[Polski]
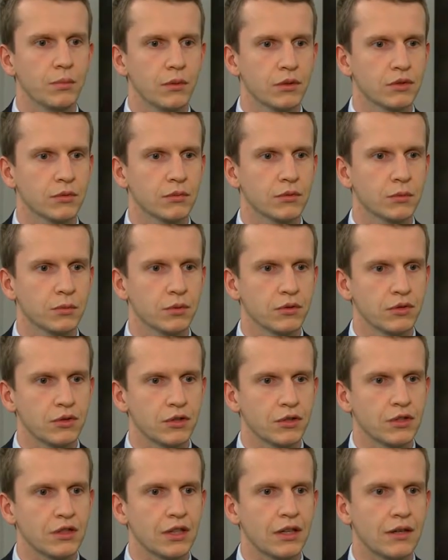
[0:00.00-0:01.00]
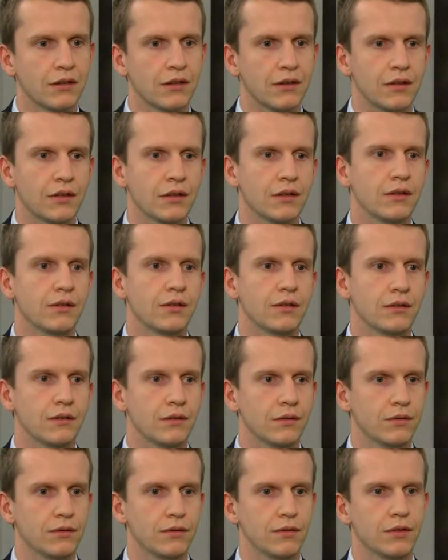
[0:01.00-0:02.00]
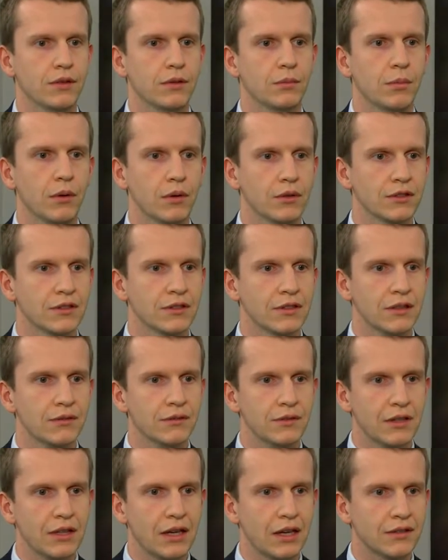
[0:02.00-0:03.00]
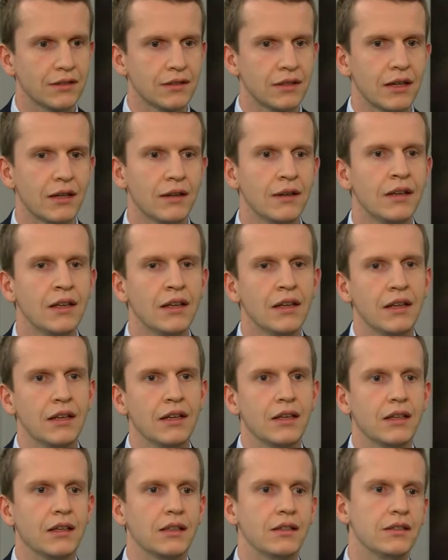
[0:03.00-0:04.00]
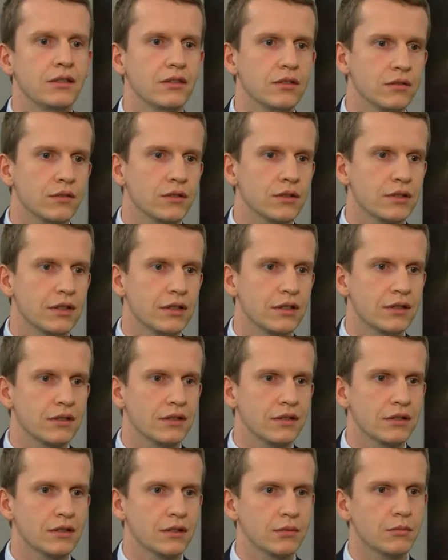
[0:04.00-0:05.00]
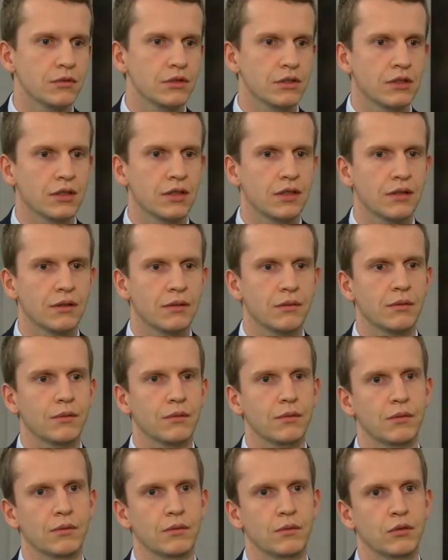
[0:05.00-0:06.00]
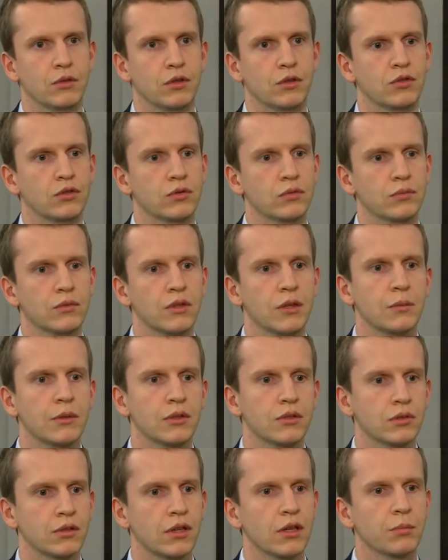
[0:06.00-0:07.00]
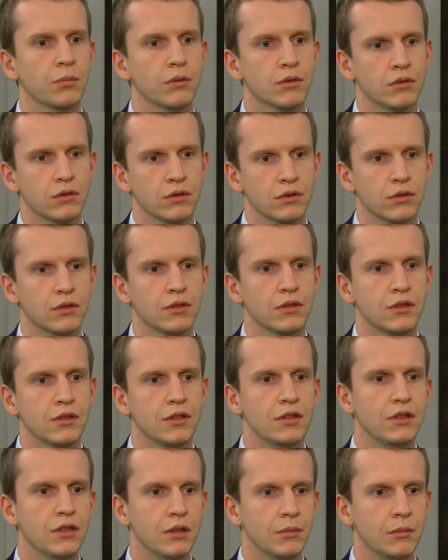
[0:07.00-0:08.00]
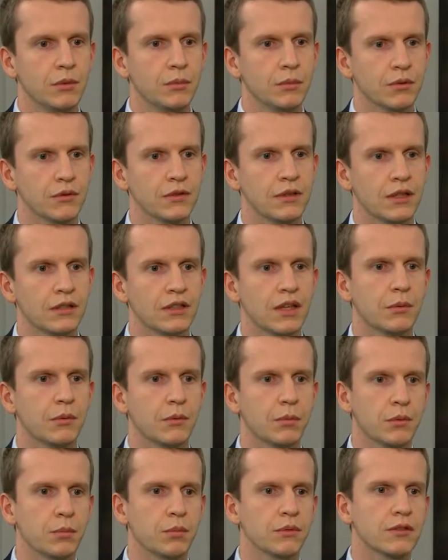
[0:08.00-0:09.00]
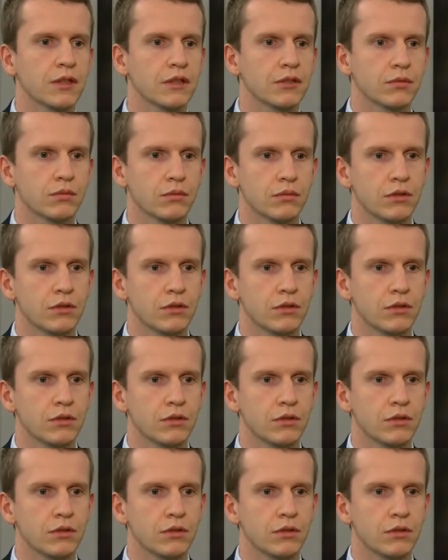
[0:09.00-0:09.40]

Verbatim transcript: poziom spożycia e, w Polsce wzrasta. E, jest to związane z tym, że e, konsumujemy cukier pod innymi postaciami, pod postacią